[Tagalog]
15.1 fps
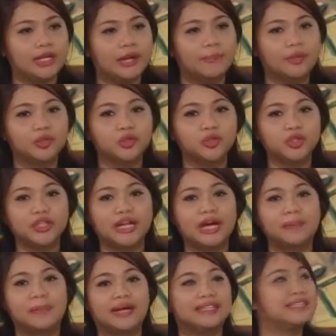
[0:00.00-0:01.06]
na ah. matuto ng
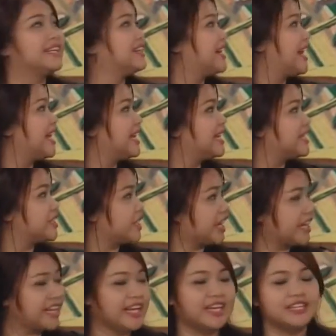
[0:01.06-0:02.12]
Mandarin, okay.
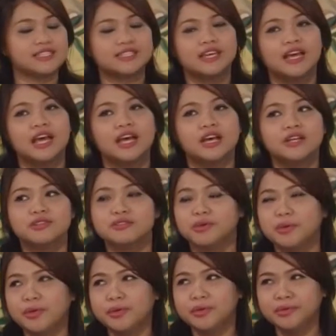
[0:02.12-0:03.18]
Chinese. Wow. So,
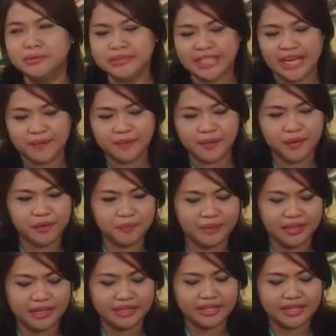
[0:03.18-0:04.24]
nung time na yun,
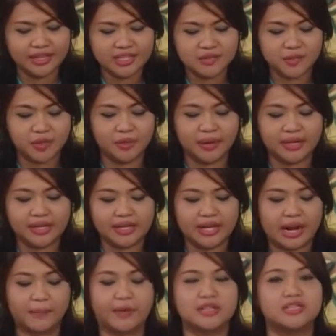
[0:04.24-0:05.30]
parang iniisip ko
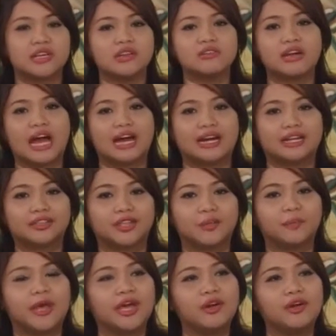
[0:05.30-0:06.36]
mahirap kasi nga yung character.
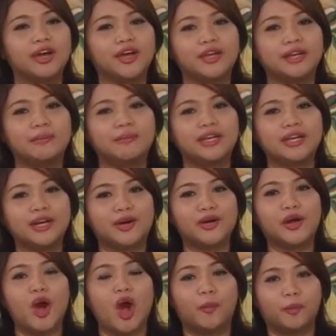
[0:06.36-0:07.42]
Pero ngayon, nabigyan ako
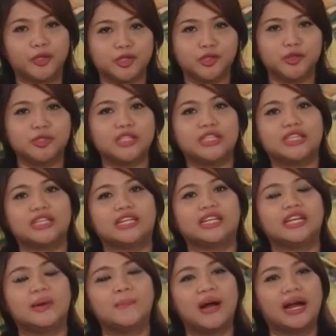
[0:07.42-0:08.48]
ng opportunity
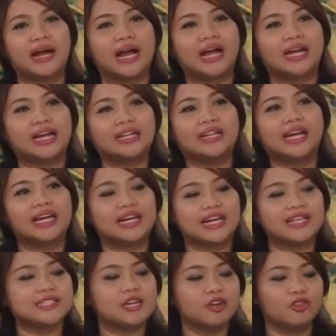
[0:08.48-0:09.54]
na makakita ng
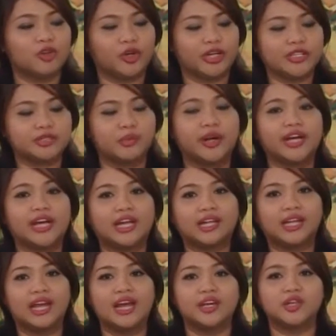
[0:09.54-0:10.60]
isang course
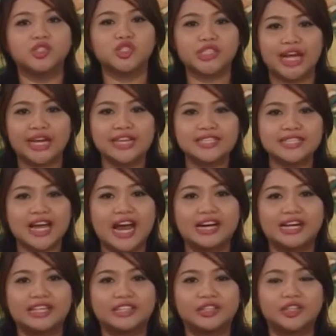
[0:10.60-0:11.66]
wherein yung Chinese
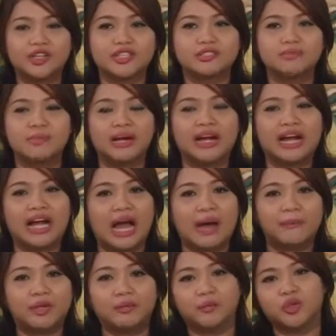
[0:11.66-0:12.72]
characters
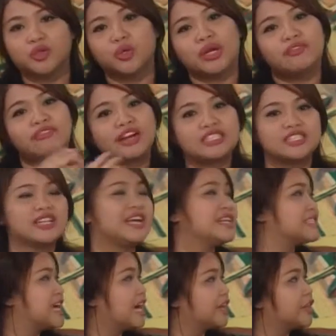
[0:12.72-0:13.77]
magagamit mo to evangelize
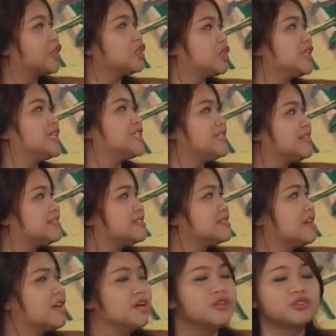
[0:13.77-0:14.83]
other Chinese.
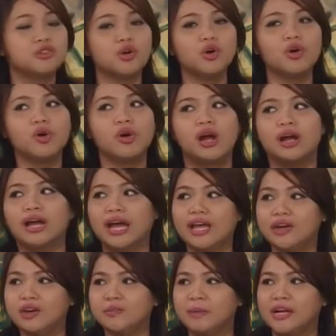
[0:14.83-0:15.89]
Oh. So,
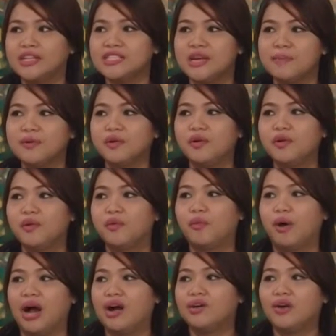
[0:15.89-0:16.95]
ngayon, parang sabi ko,
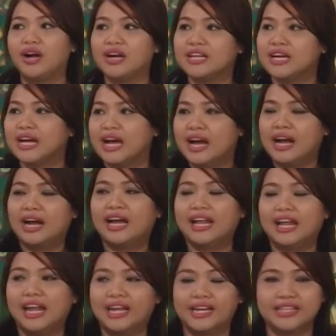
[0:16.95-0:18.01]
wow, ang, ang
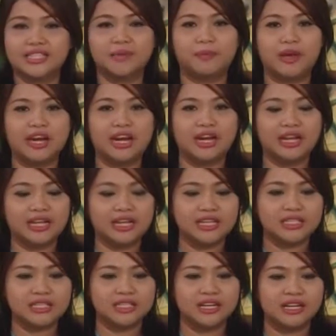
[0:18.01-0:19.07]
galing. Kasi parang
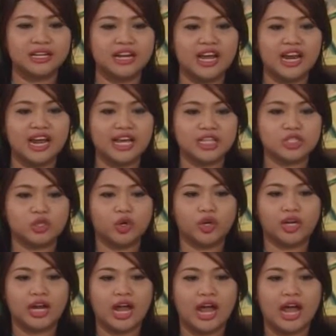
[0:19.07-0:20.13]
in-realize
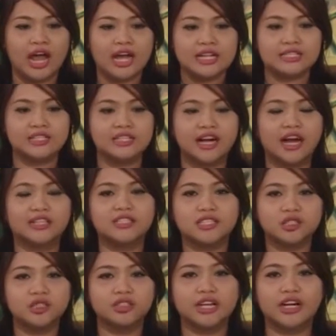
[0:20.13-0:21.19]
ko na si God,
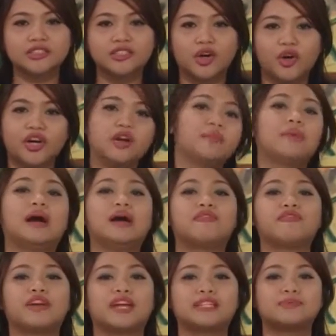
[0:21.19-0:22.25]
sinaround ako ng mga
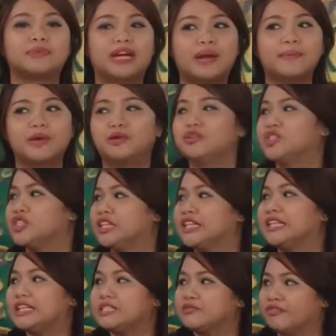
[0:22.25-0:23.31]
friends. Marami akong
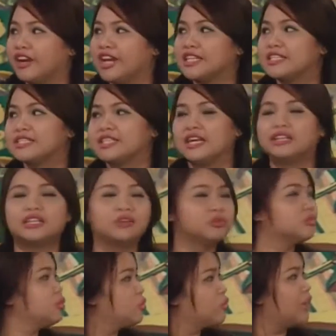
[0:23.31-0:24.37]
Chinese friends na
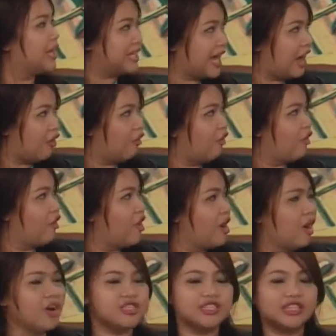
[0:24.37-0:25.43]
tinutulungan ako.
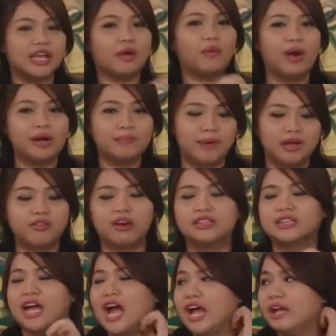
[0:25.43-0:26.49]
Mm. O sige, one by one
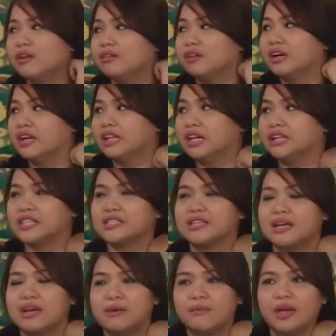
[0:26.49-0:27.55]
tayo, ganyan. Tapos,
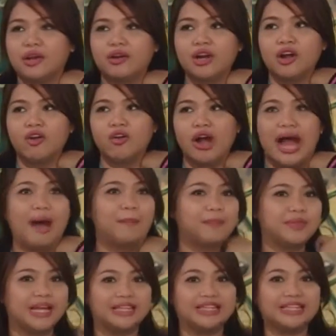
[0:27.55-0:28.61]
meron akong app
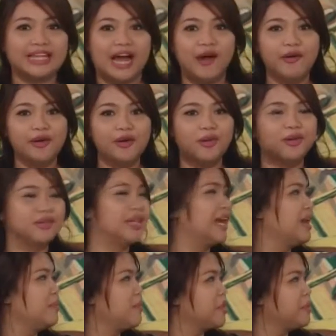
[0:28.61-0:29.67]
na dinownload.
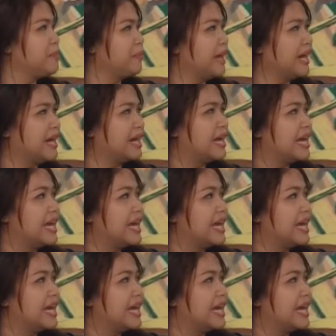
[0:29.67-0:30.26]
Alam mo yun, parang,